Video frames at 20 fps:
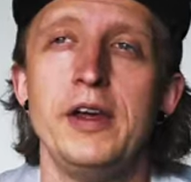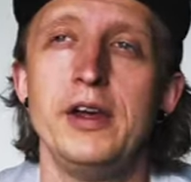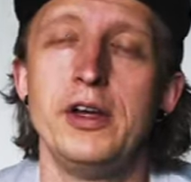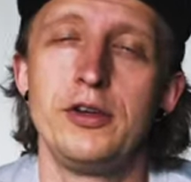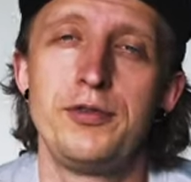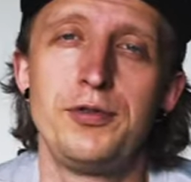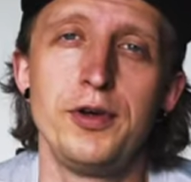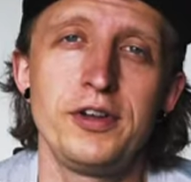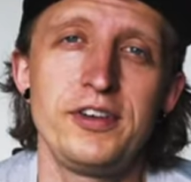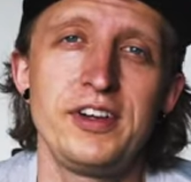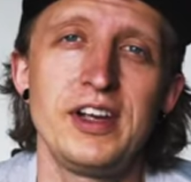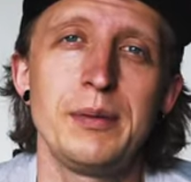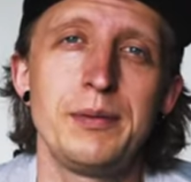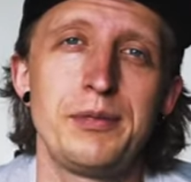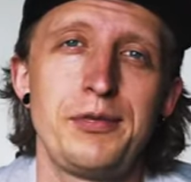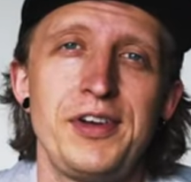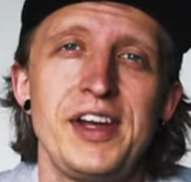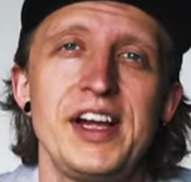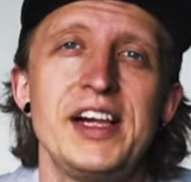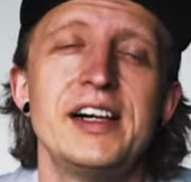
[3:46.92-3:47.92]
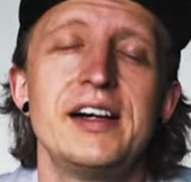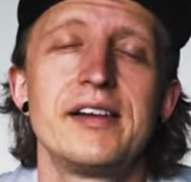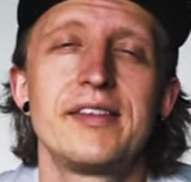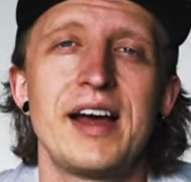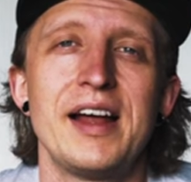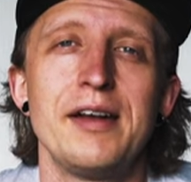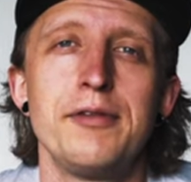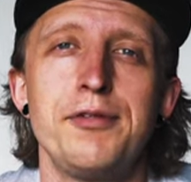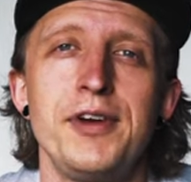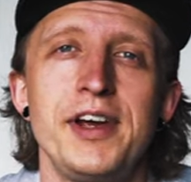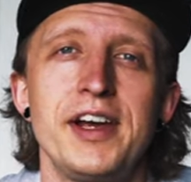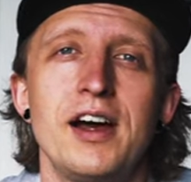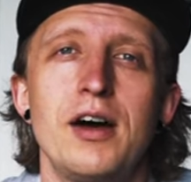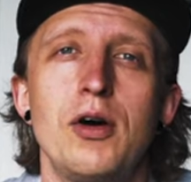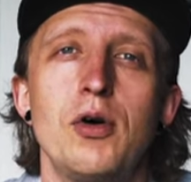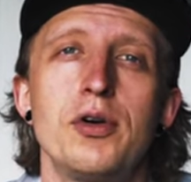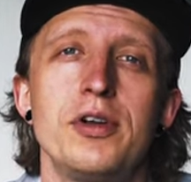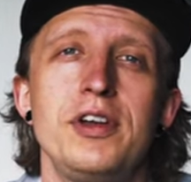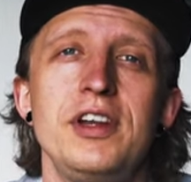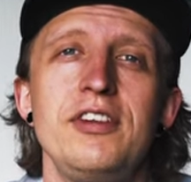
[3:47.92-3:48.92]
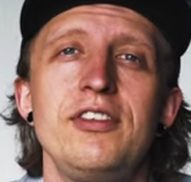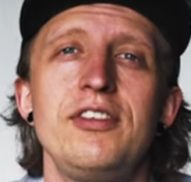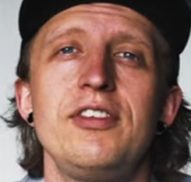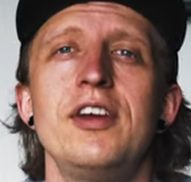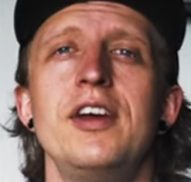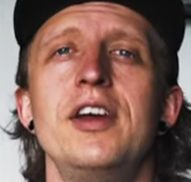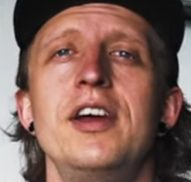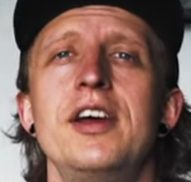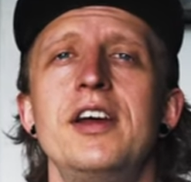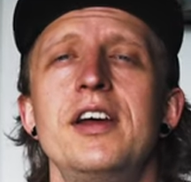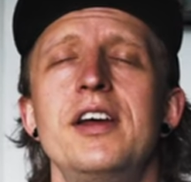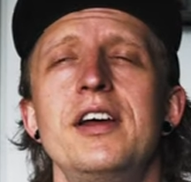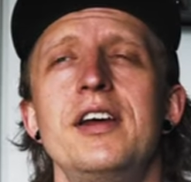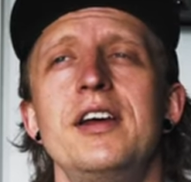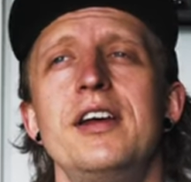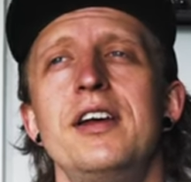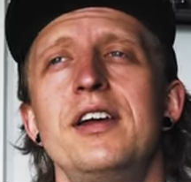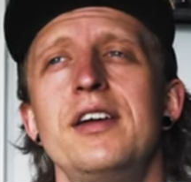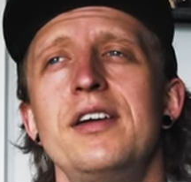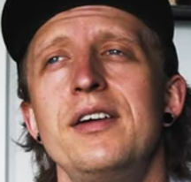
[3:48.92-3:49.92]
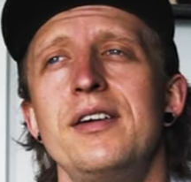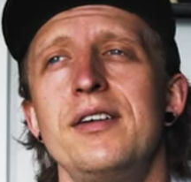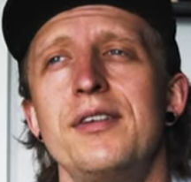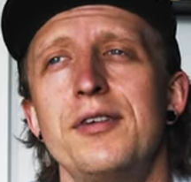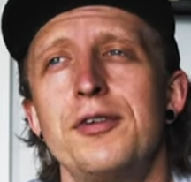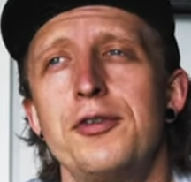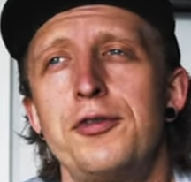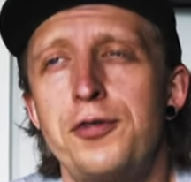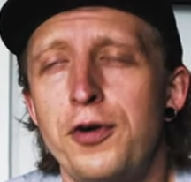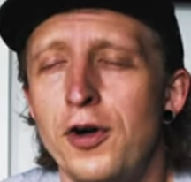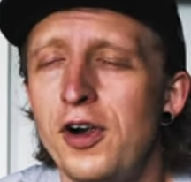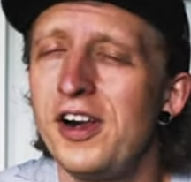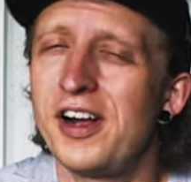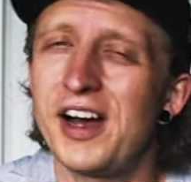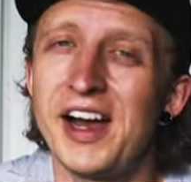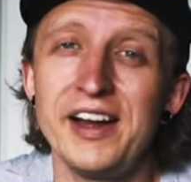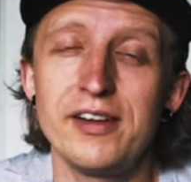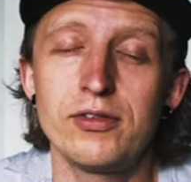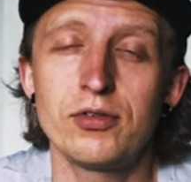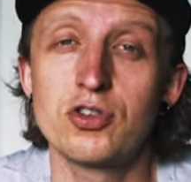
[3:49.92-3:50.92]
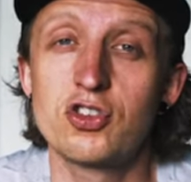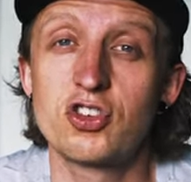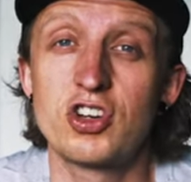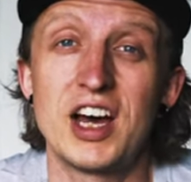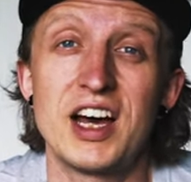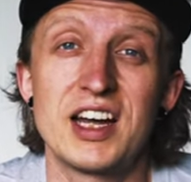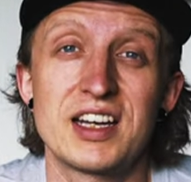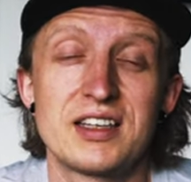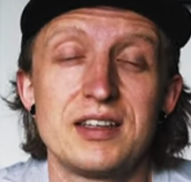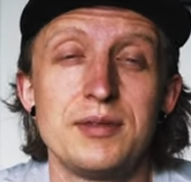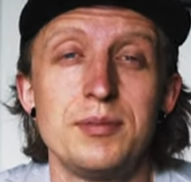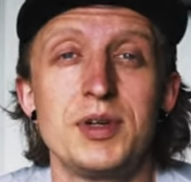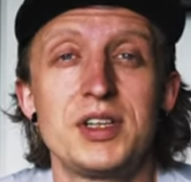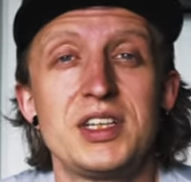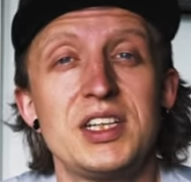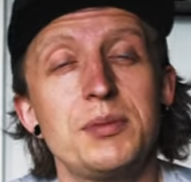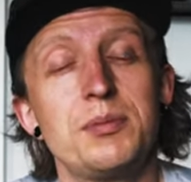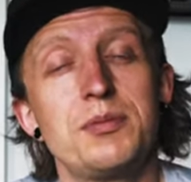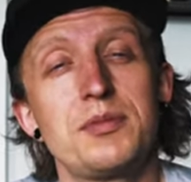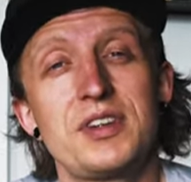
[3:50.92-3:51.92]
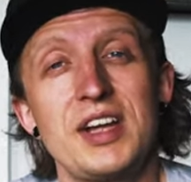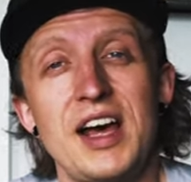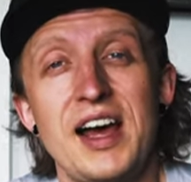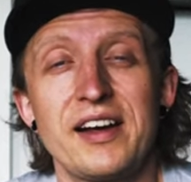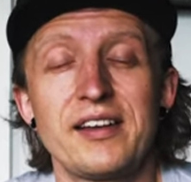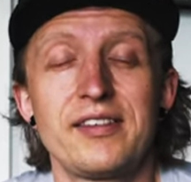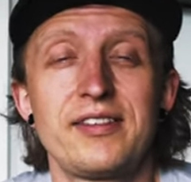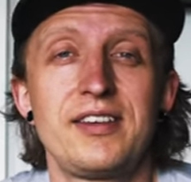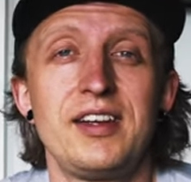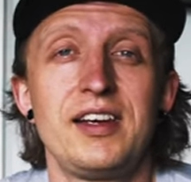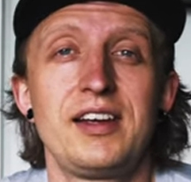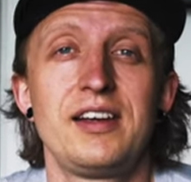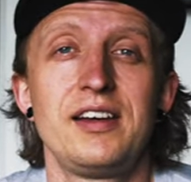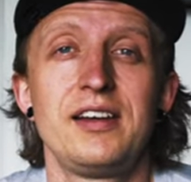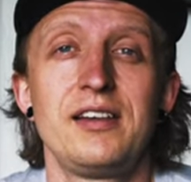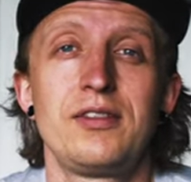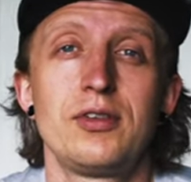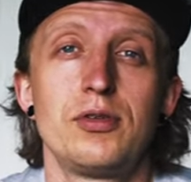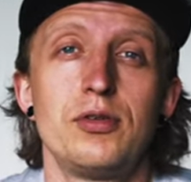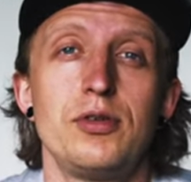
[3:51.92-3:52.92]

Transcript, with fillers: Ich würde dir empfehlen, als Anfänger auch nicht voll reinzustarten mit einem Tagesticket